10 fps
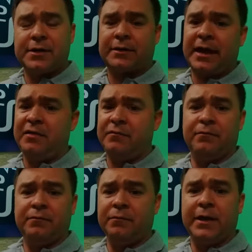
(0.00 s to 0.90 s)

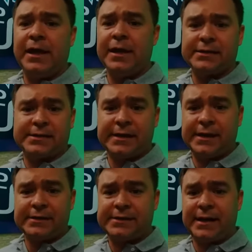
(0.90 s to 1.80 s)
tem guias
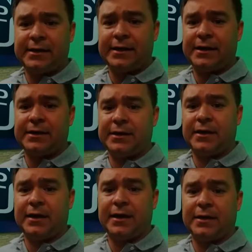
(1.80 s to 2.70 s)
é, sem,
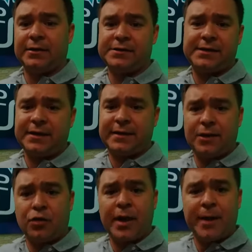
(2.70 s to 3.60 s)
é, sem
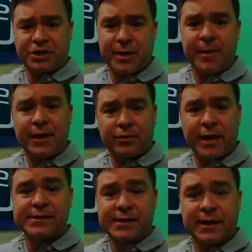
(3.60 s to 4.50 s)
ter o rebaixamento,
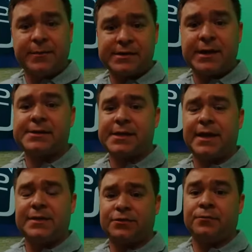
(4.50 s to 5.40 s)
né, as rampas de
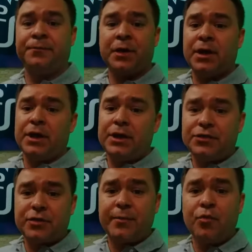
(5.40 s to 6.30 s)
acesso.
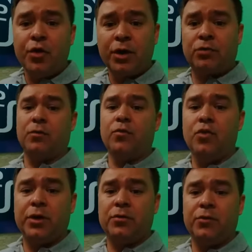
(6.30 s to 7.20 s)
Isso é muito,
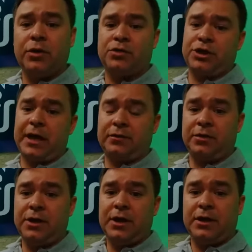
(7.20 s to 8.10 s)
muito, muito chato.
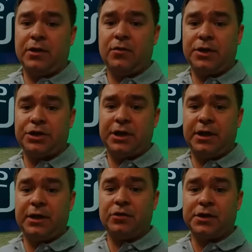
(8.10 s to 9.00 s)
Então, acho
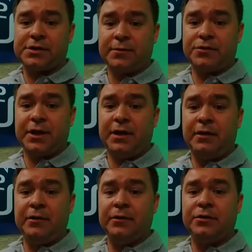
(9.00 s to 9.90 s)
que nós estamos
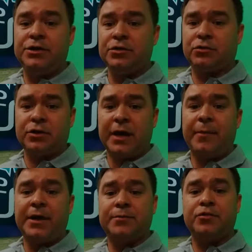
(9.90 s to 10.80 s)
aí
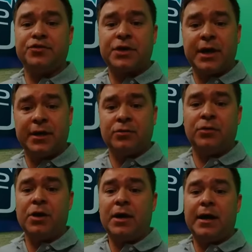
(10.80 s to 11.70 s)
diuturnamente
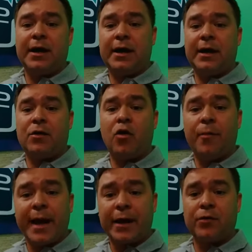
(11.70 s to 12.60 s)
buscando é,
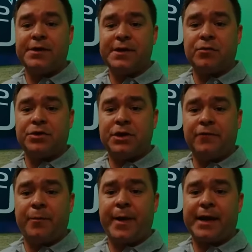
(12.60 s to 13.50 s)
cobrar o
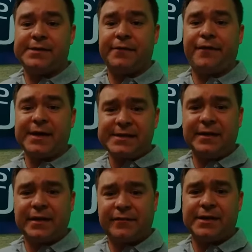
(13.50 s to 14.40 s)
executivo para que se faça a
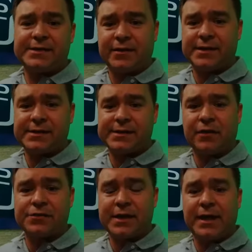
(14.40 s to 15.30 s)
intervenção nessas
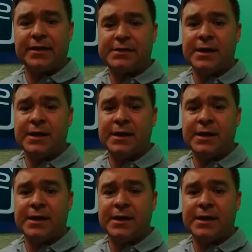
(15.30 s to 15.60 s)
calçadas.